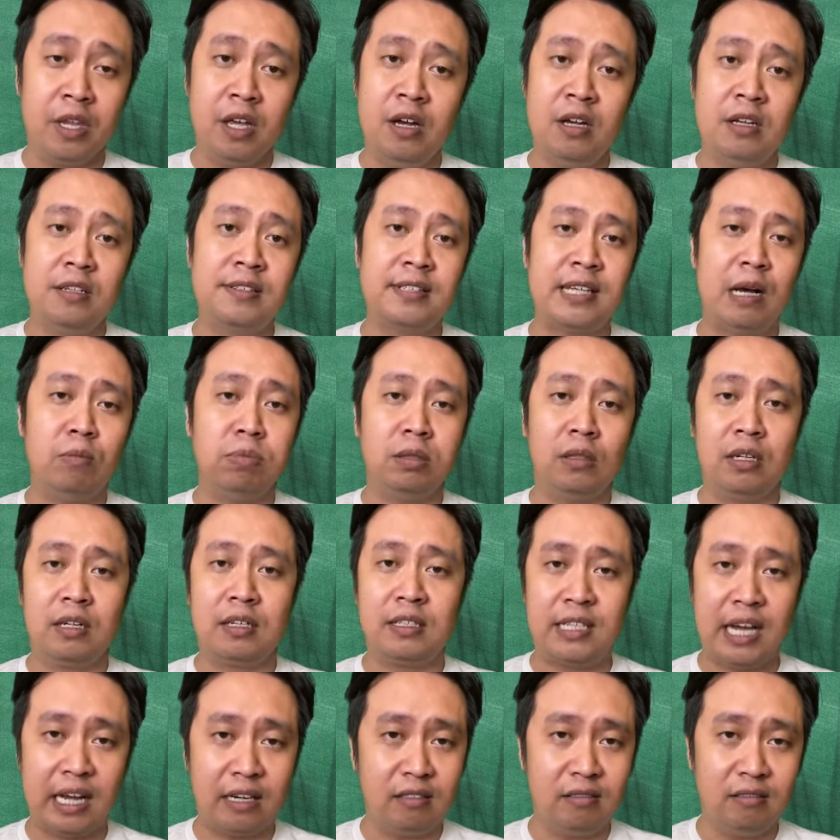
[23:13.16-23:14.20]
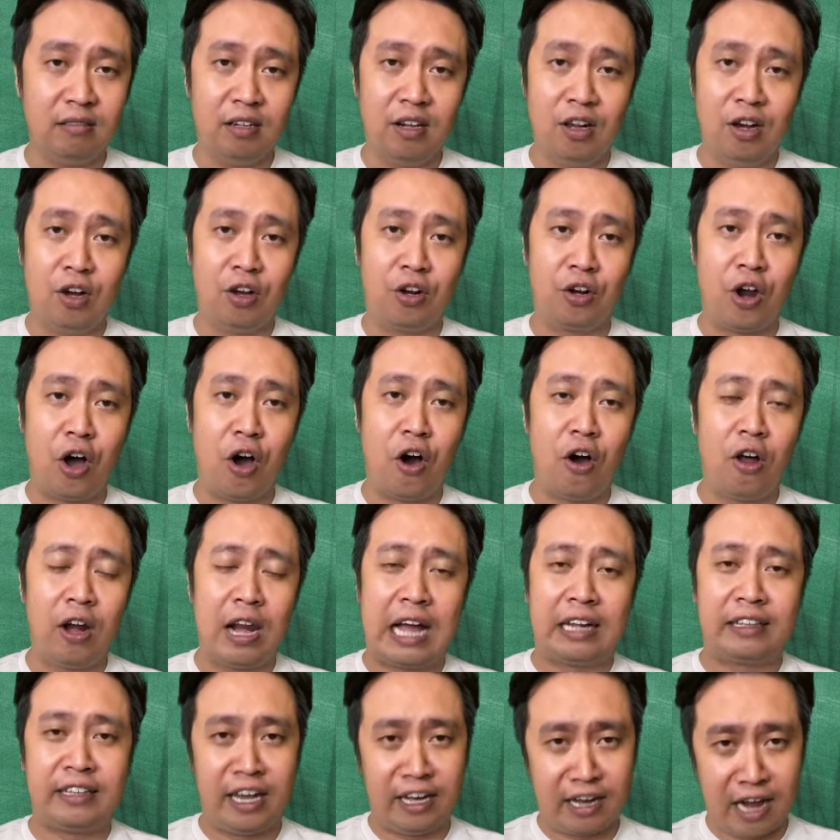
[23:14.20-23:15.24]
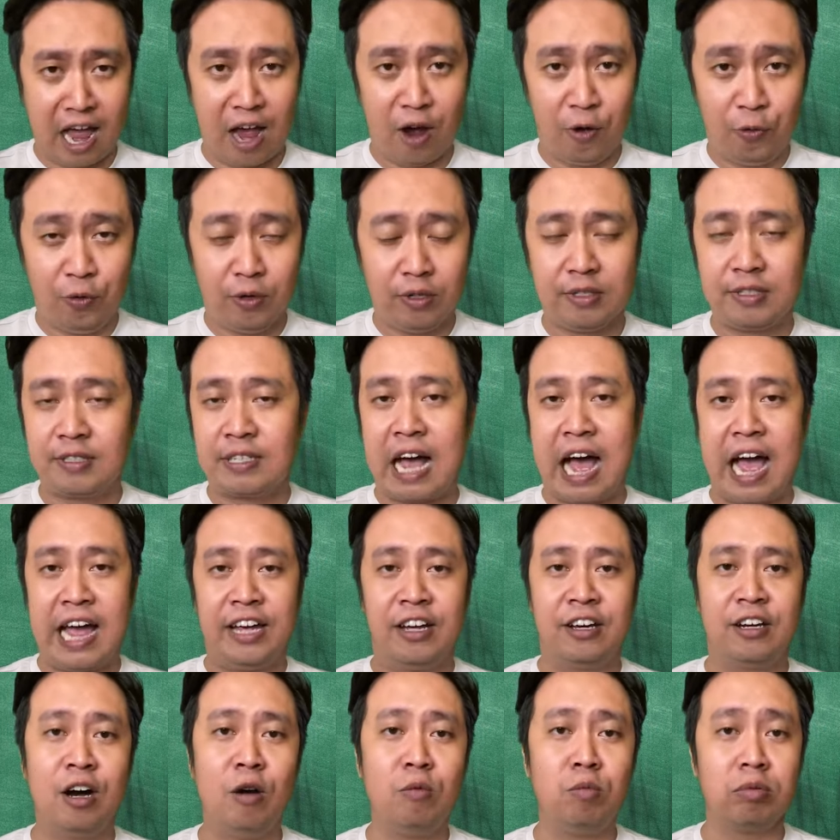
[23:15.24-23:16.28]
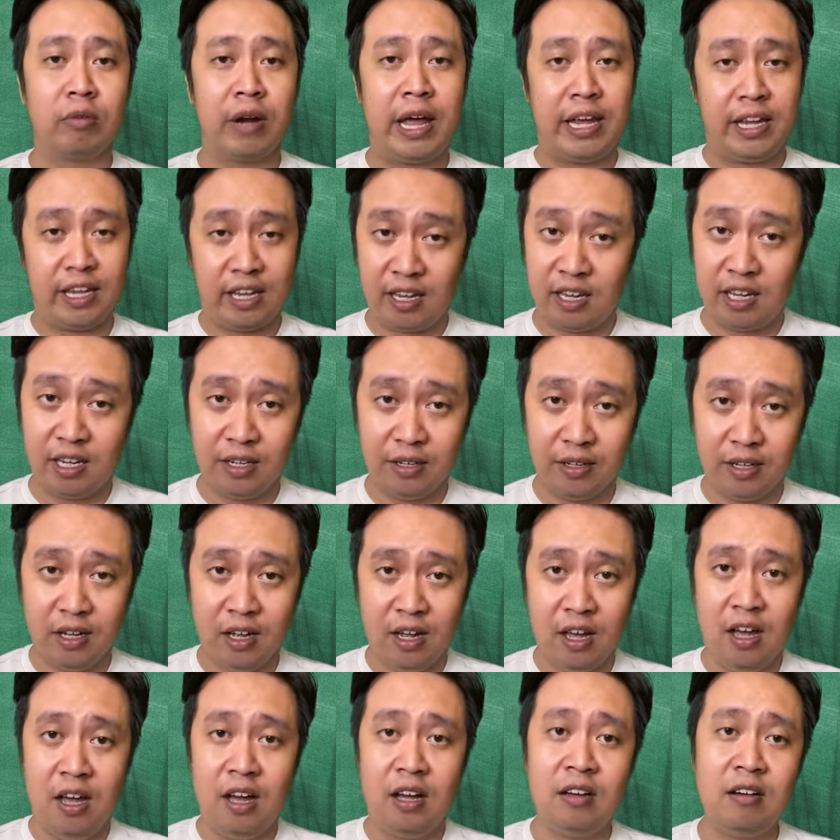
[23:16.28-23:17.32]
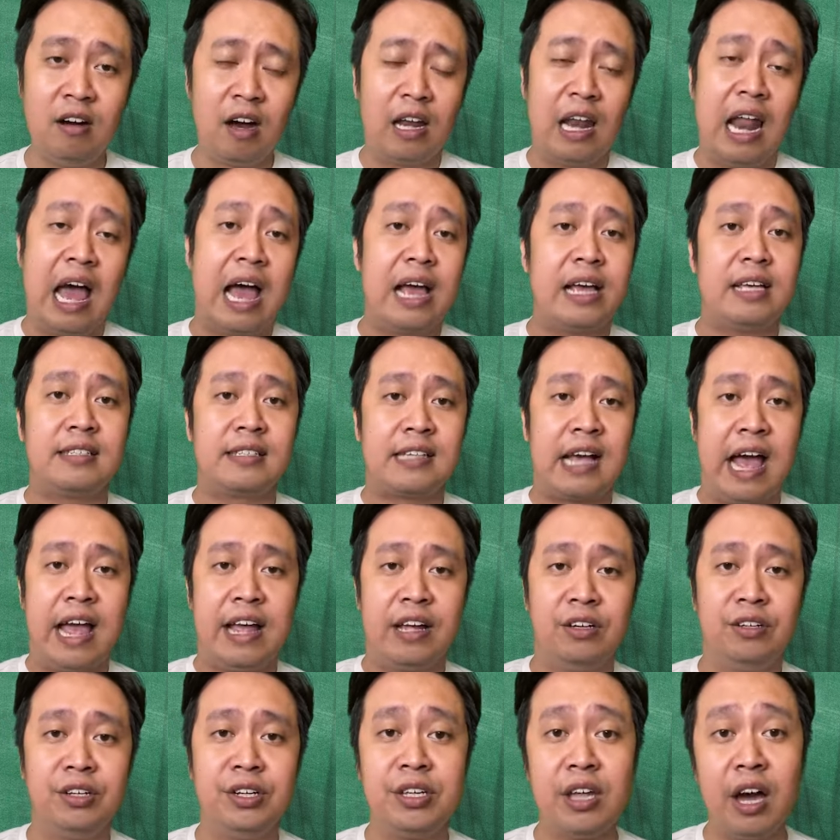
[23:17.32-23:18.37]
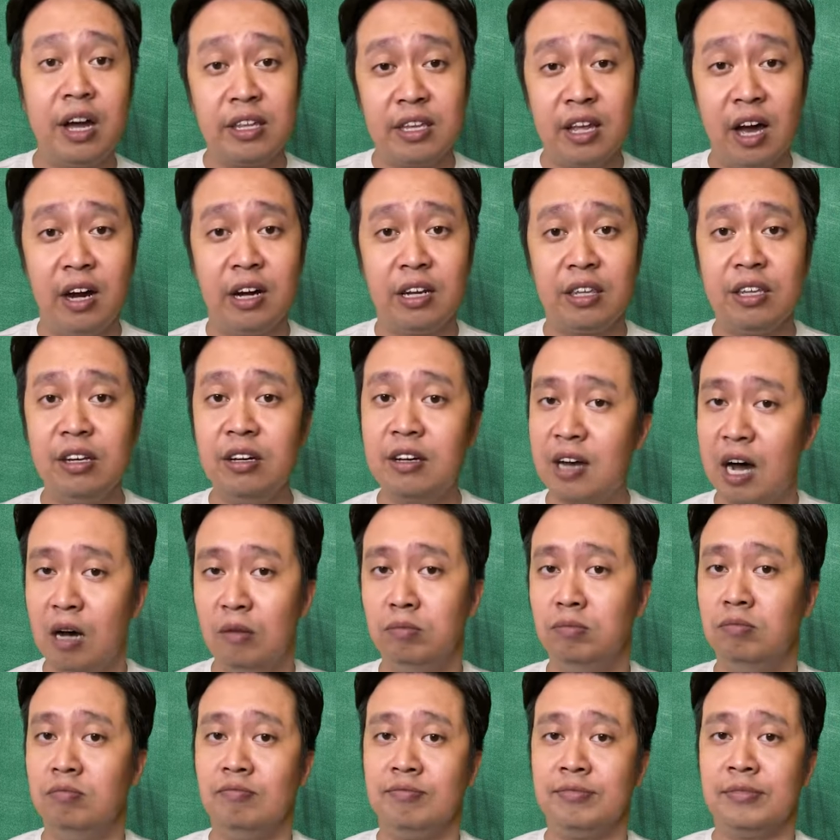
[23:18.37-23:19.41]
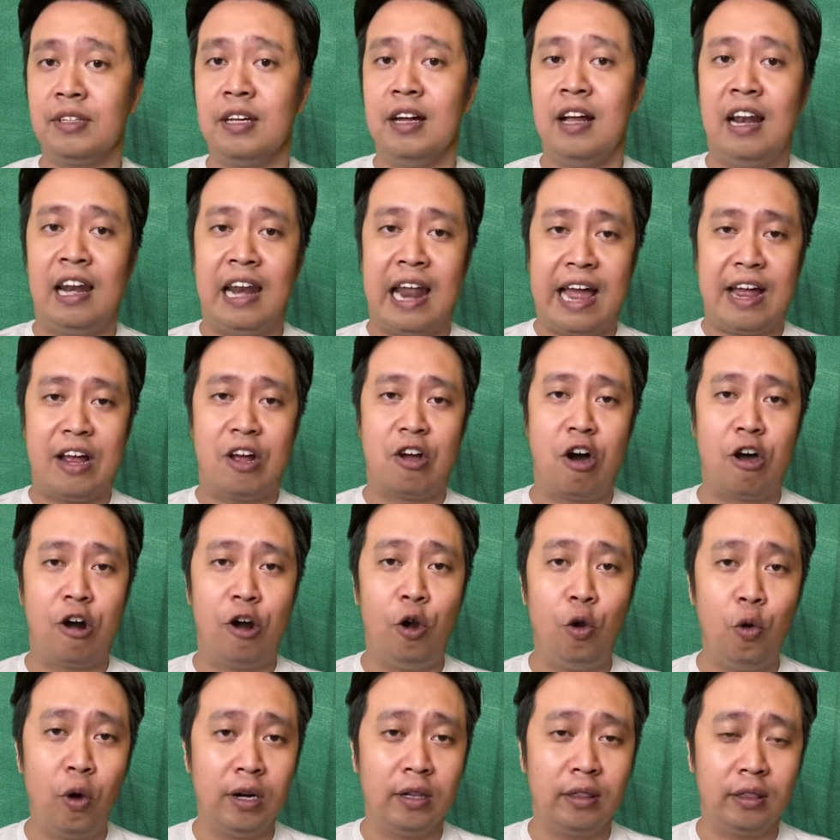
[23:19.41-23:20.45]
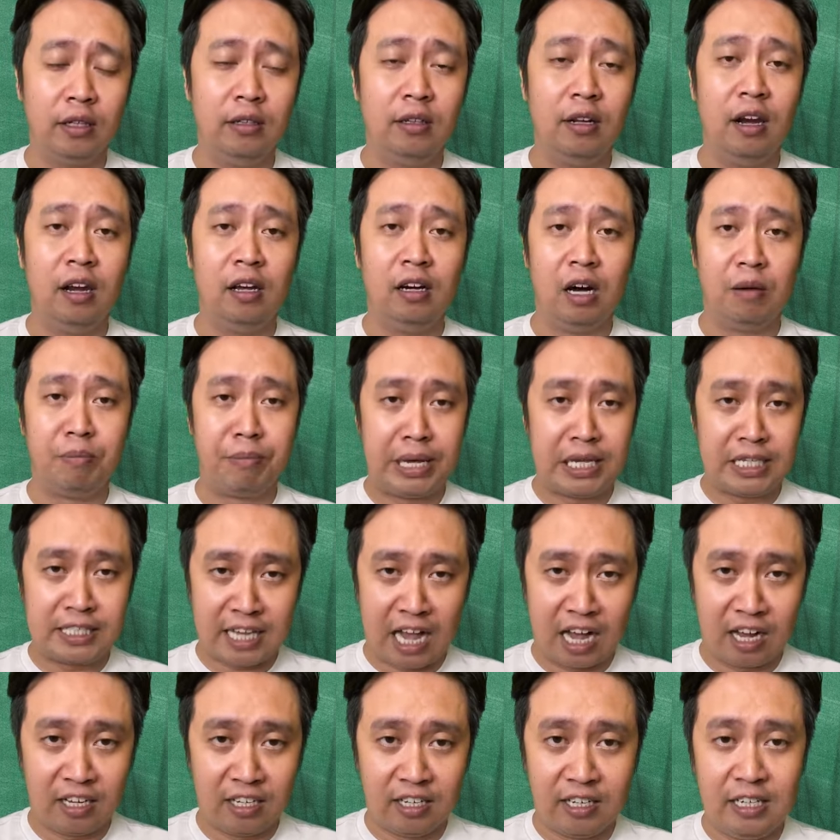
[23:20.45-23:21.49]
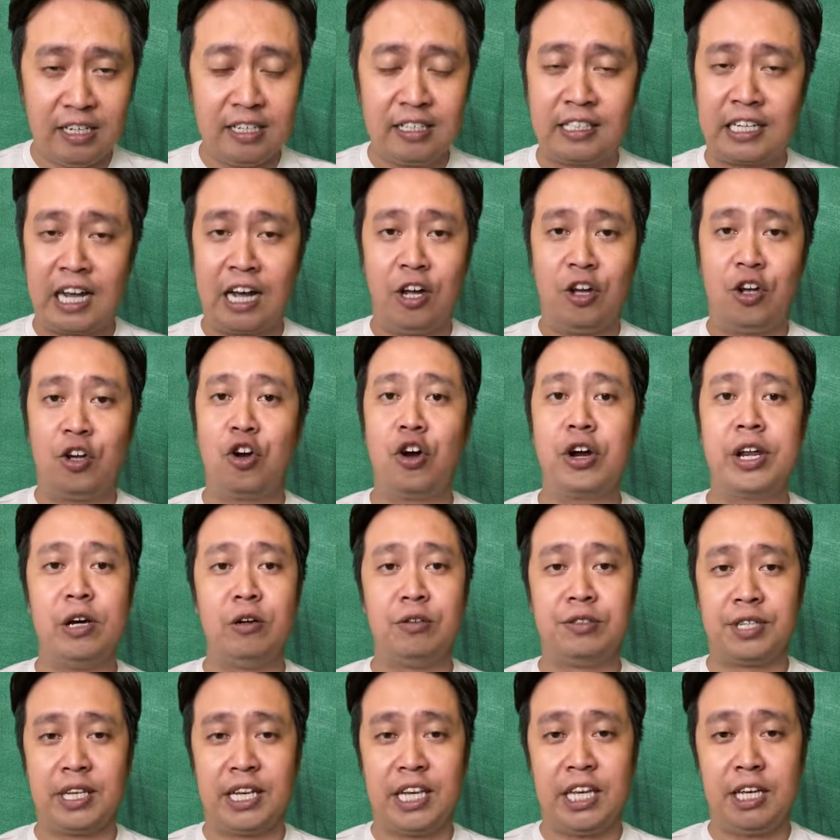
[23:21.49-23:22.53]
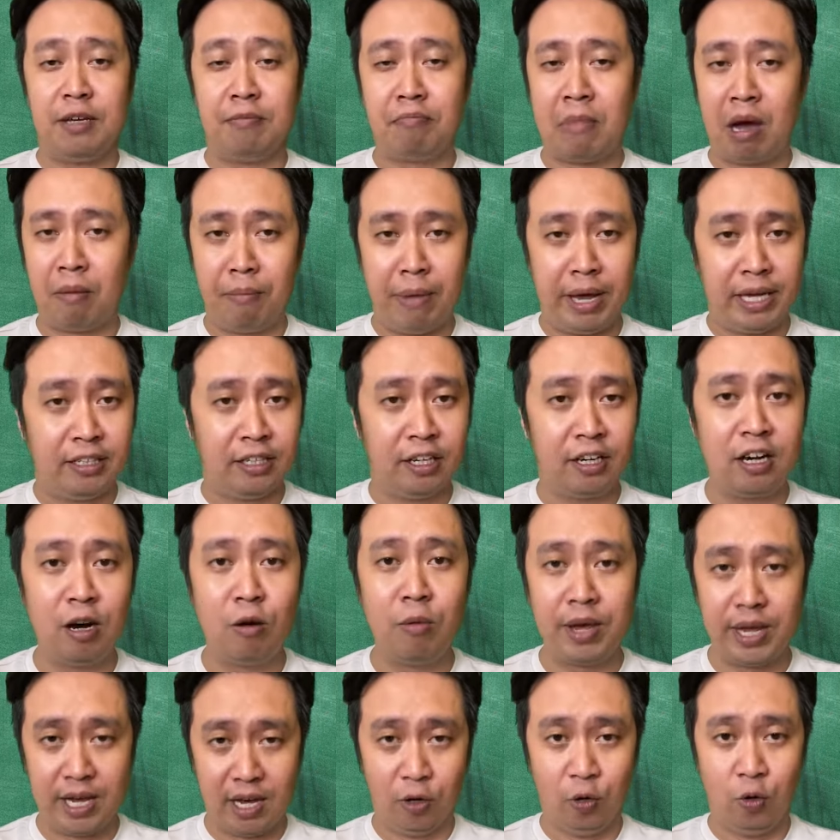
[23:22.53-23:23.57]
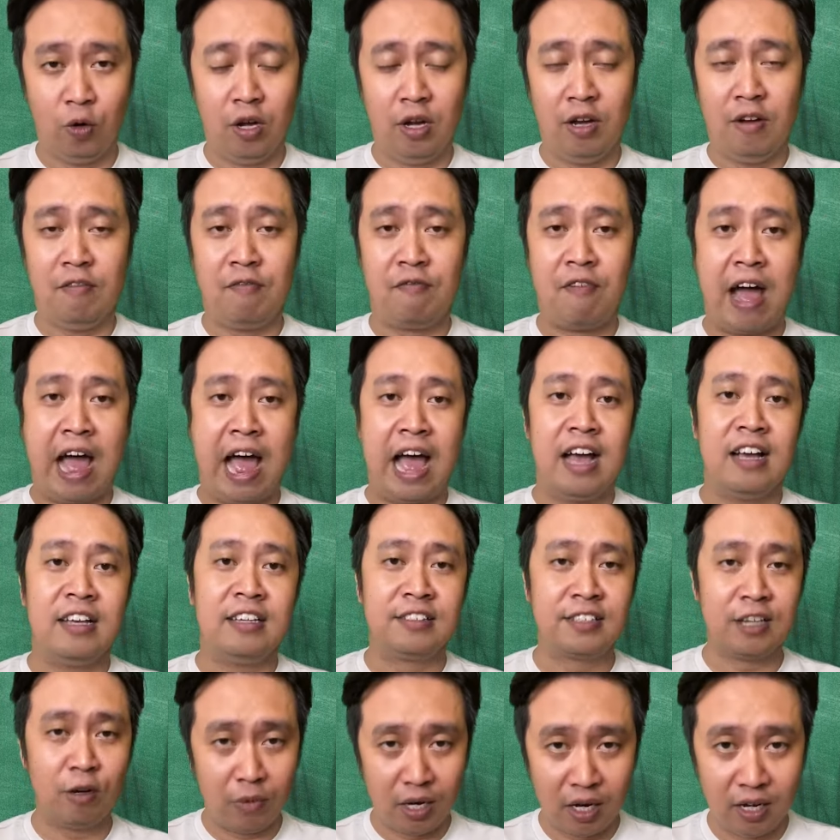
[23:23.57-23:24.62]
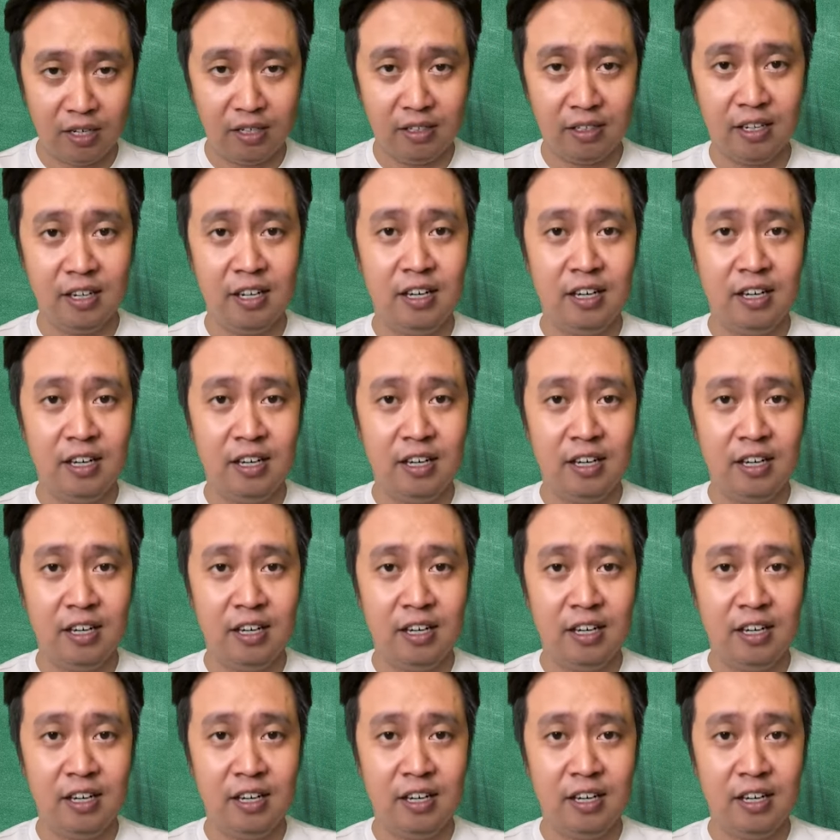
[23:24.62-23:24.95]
Song thực chất nó là thế nào Sài không để ý. Ngược lại Sài cứ nhơn nhơn như không, lại còn luôn tự lừa mình rằng chẳng có điều gì mà mình không hiểu và rộng hơn